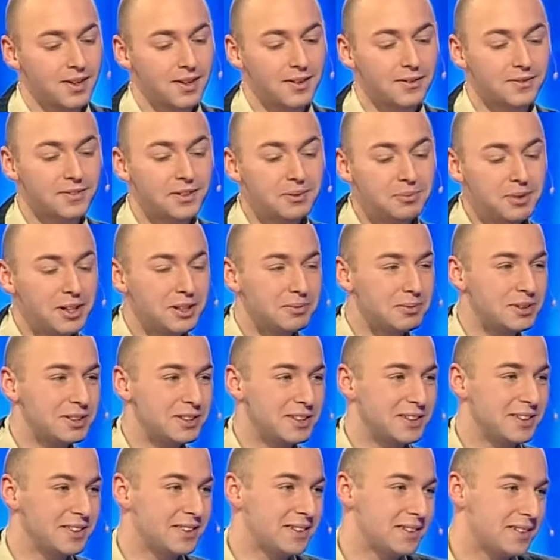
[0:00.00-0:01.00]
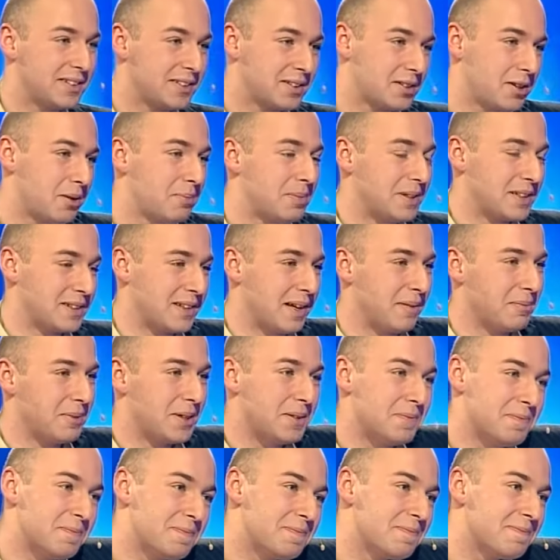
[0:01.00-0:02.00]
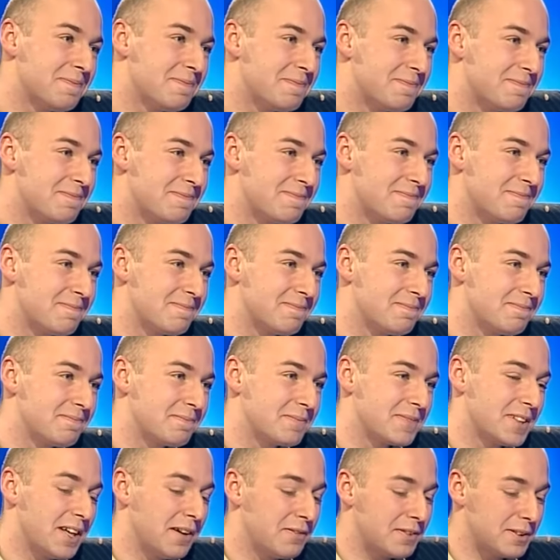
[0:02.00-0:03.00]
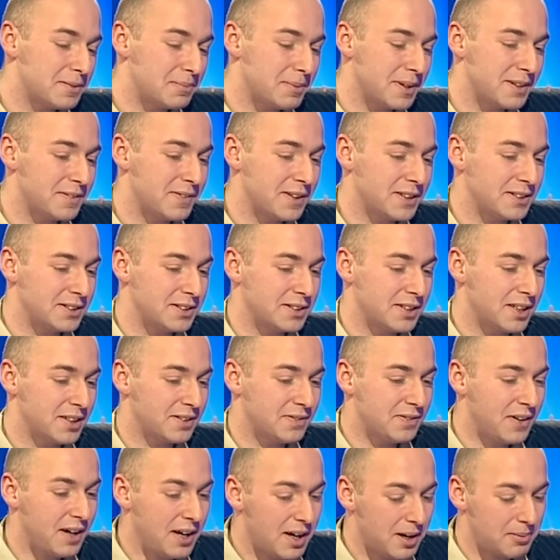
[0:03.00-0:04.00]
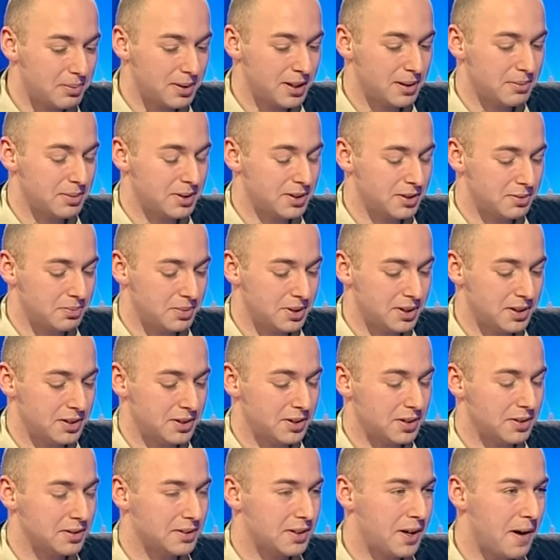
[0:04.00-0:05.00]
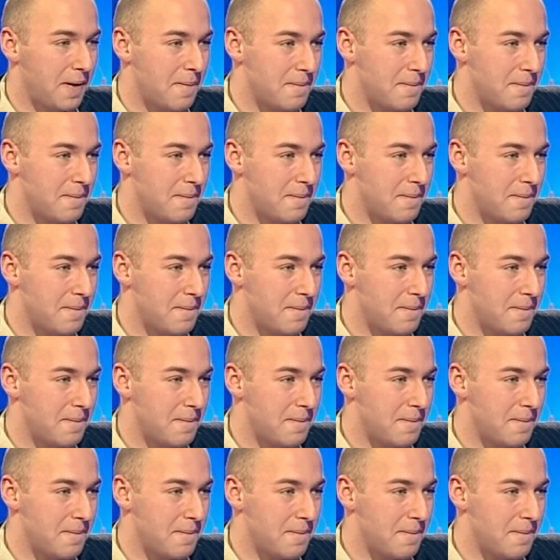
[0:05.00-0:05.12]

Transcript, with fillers: Wymieńmy się kopertami. Ja wezmę 22, a pana będzie 50.